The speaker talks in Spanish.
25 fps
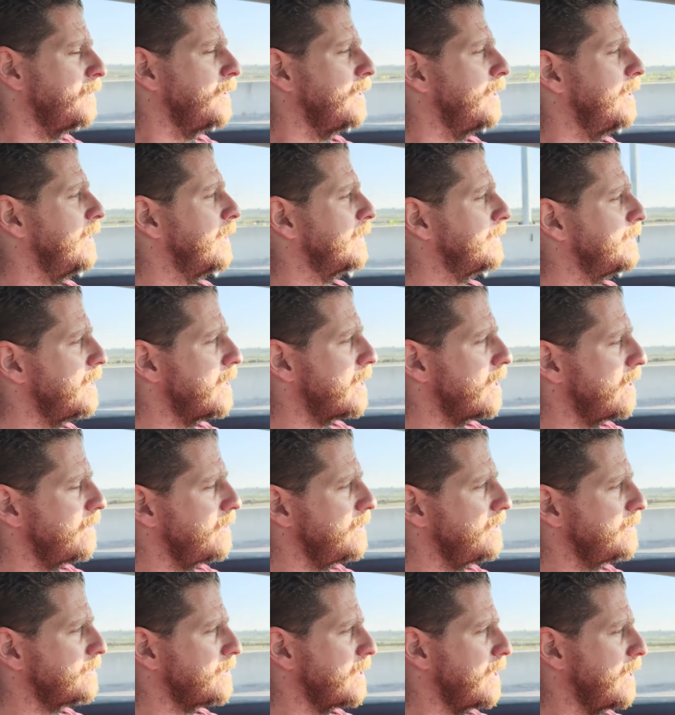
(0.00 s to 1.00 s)
en la tierra de
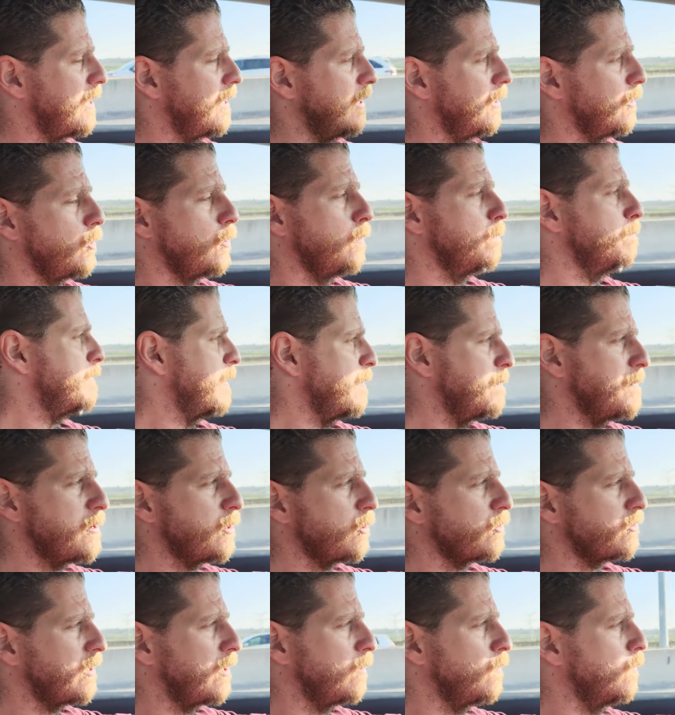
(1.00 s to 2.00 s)
Israel, con
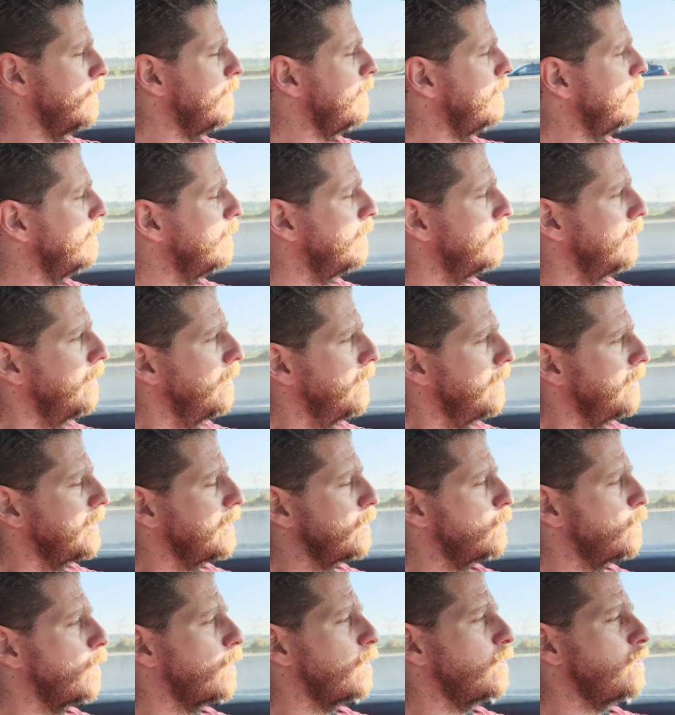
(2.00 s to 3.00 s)
primero Saúl y
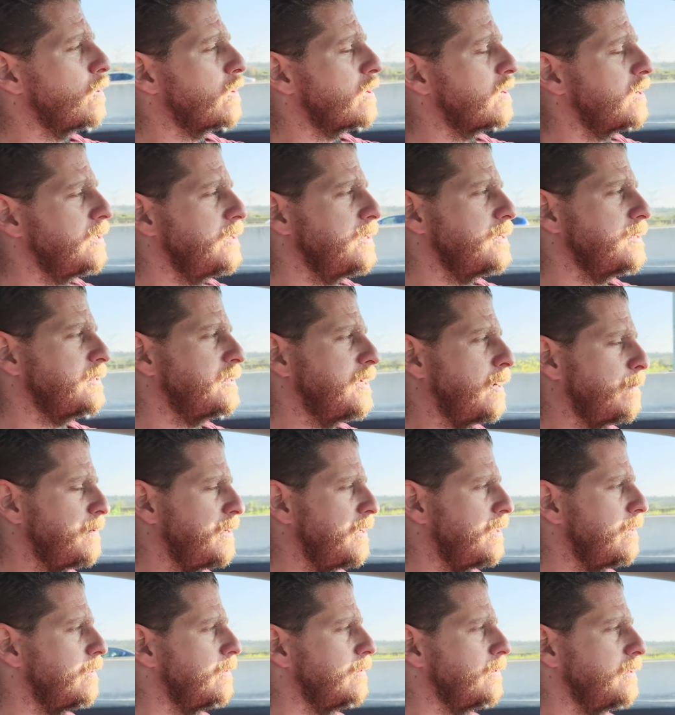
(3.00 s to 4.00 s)
luego los reyes
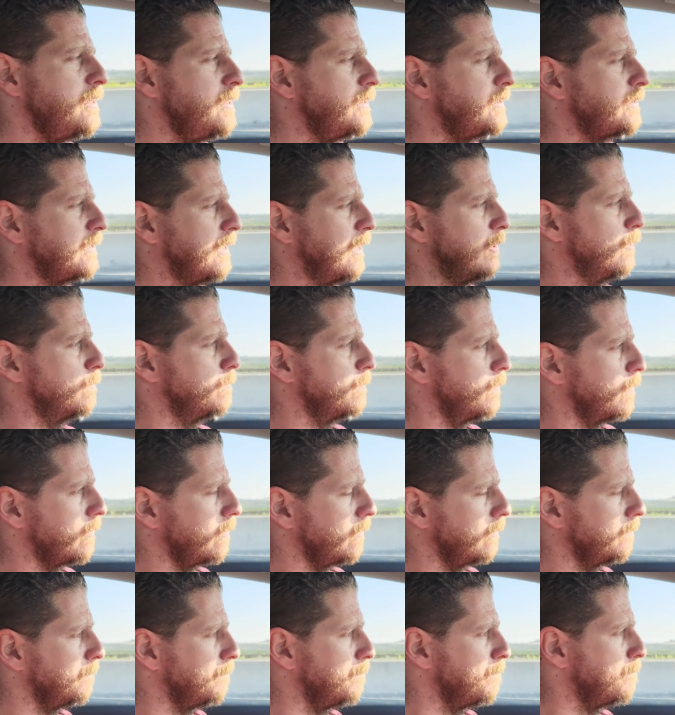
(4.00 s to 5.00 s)
David y
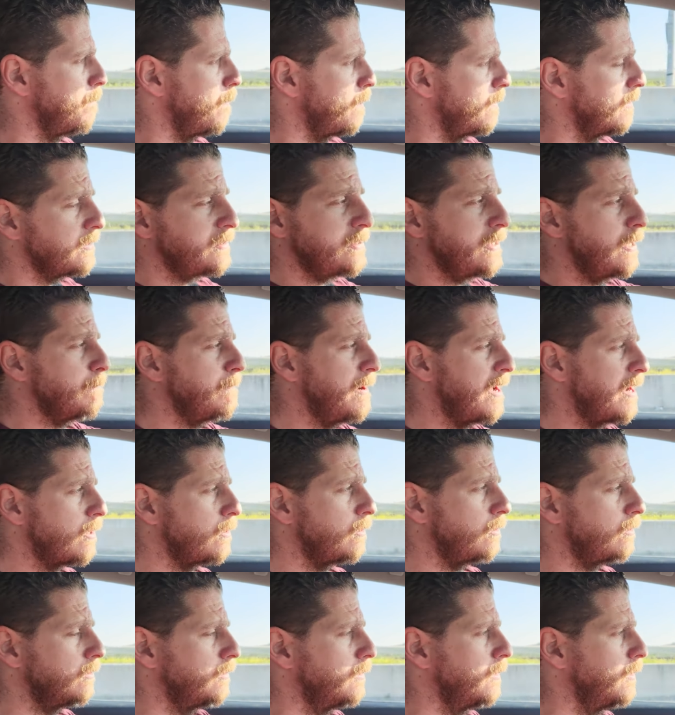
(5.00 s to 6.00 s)
Salomón. Sin
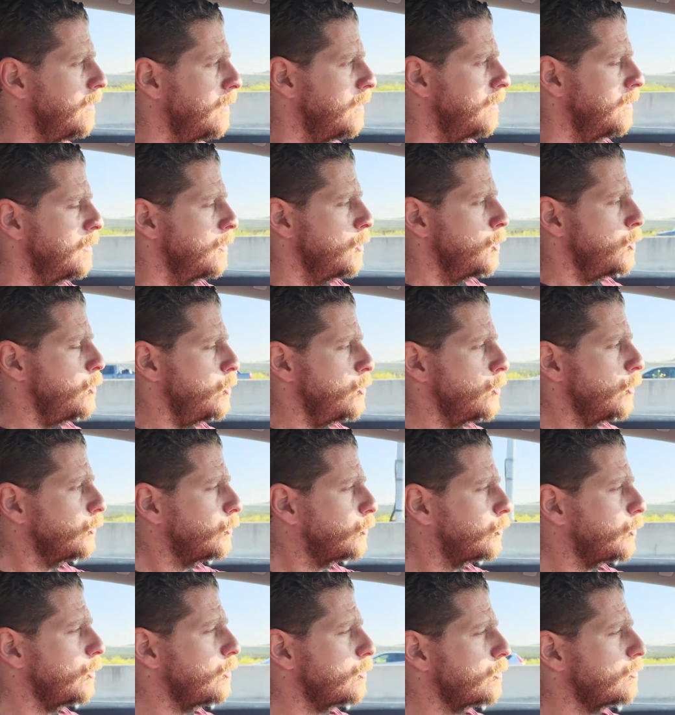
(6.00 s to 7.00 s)
embargo, no
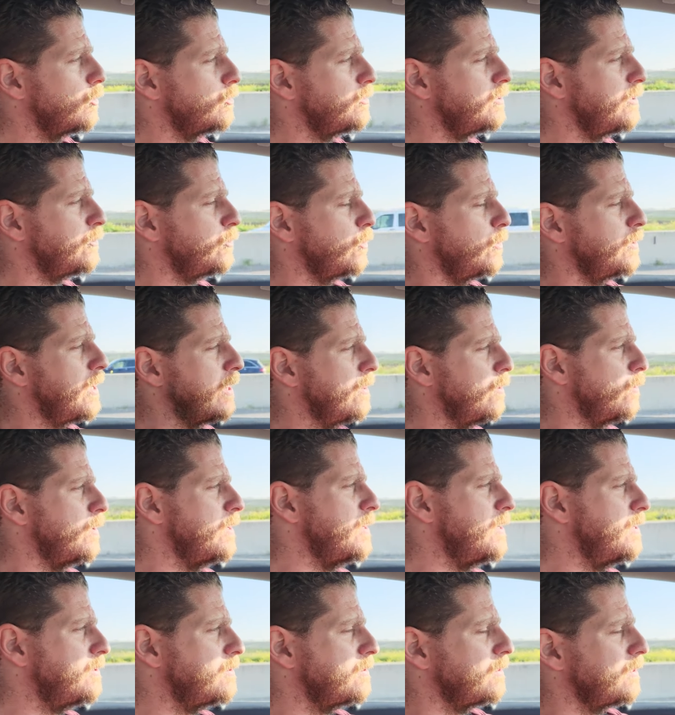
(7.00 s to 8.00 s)
todos los
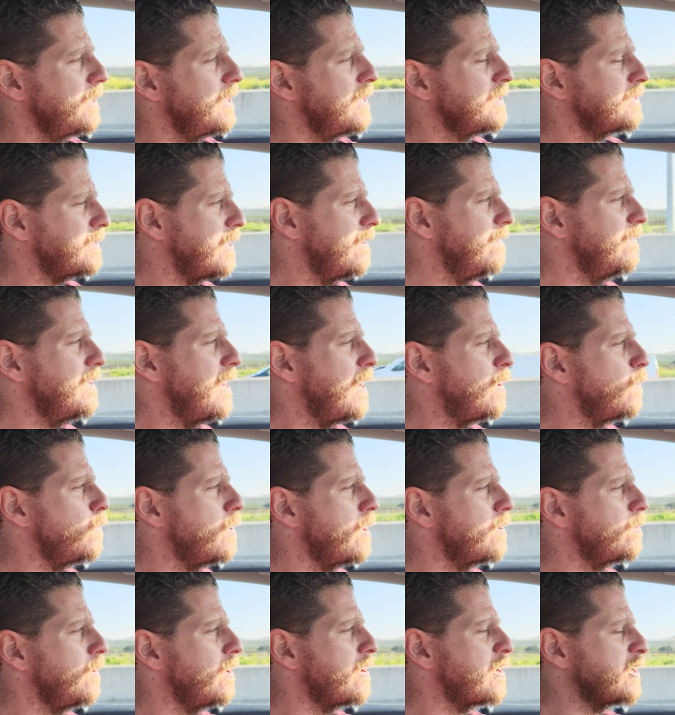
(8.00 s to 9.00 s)
historiadores están de
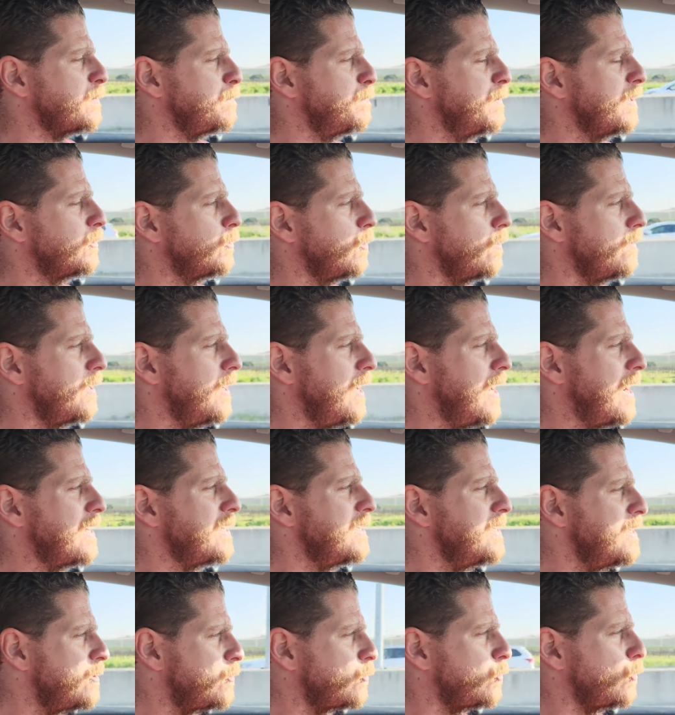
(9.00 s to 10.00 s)
acuerdo al respecto de la
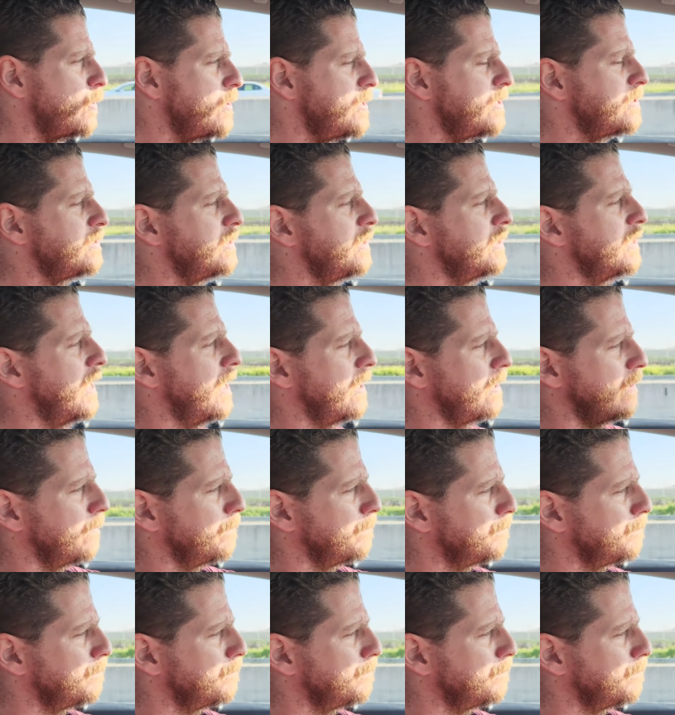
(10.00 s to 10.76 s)
historicidad